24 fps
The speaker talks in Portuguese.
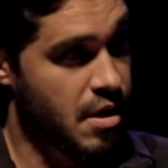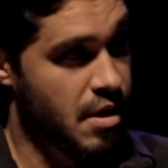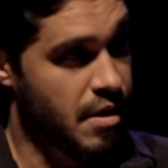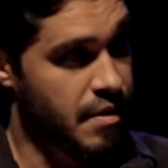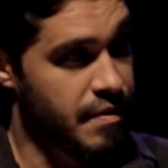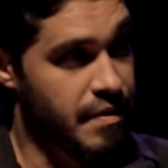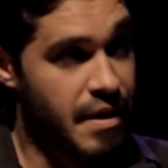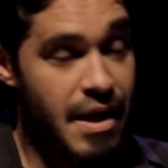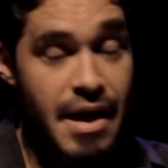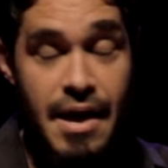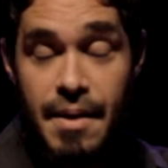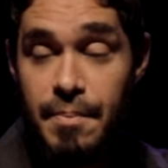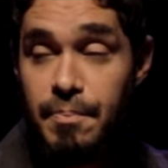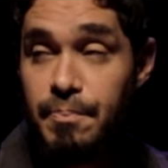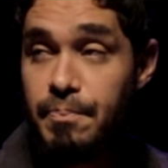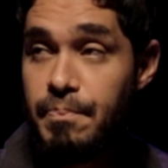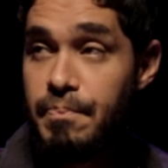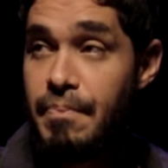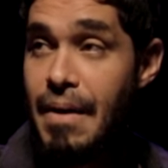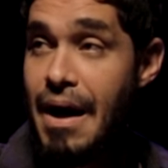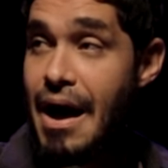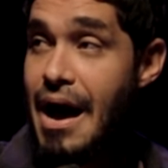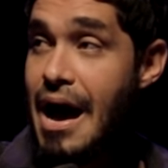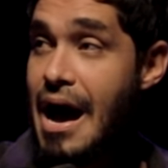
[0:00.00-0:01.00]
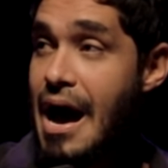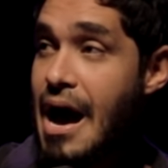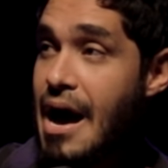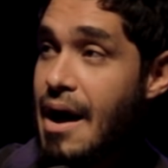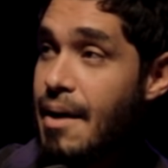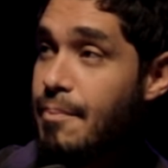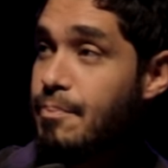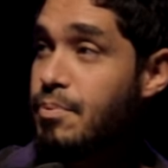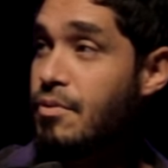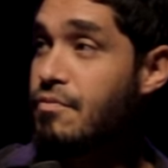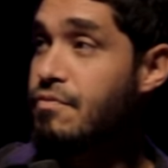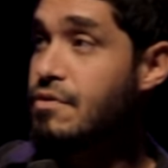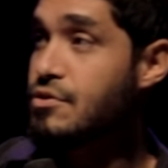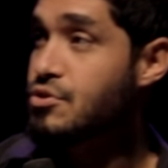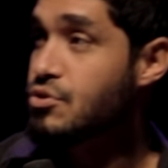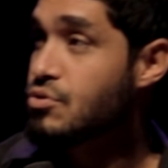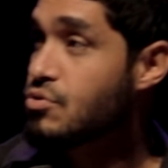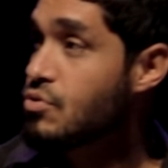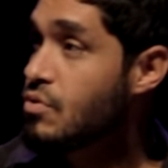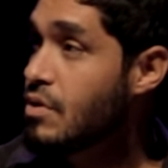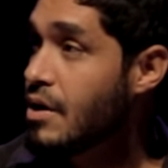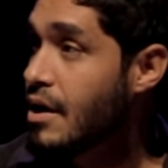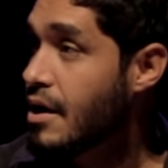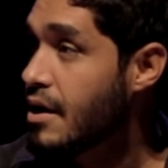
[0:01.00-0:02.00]
Né? a, a
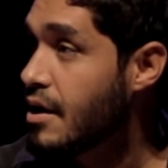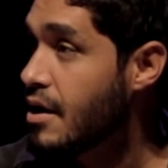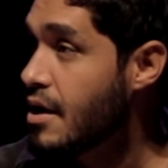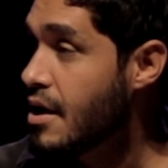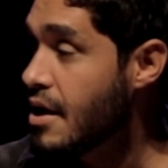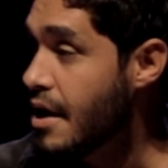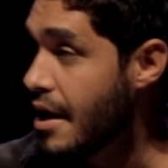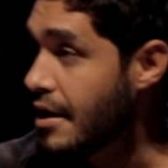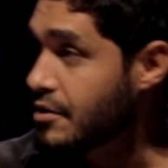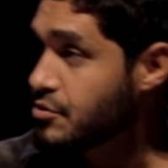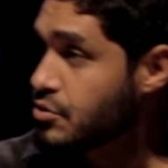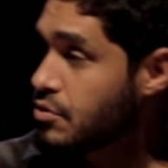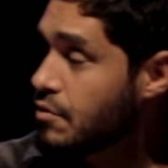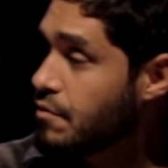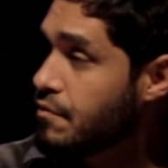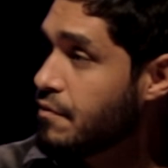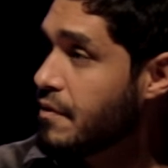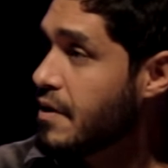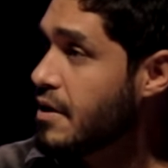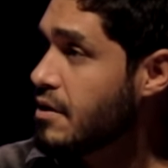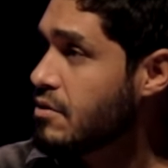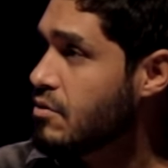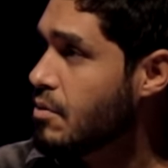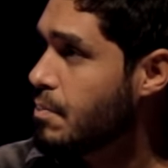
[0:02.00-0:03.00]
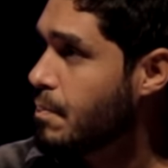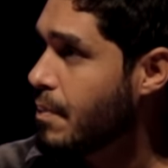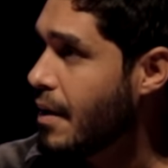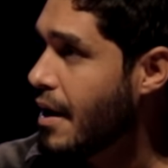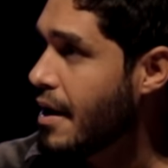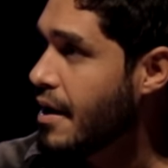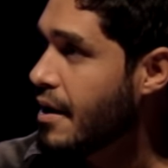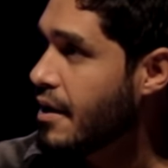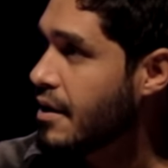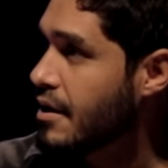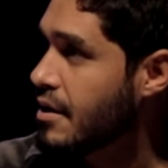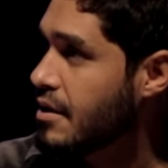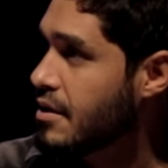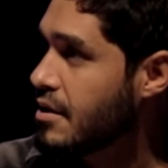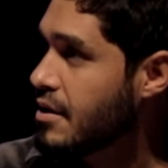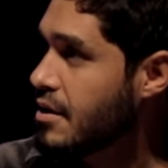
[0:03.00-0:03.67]
professora é sofrido para ela.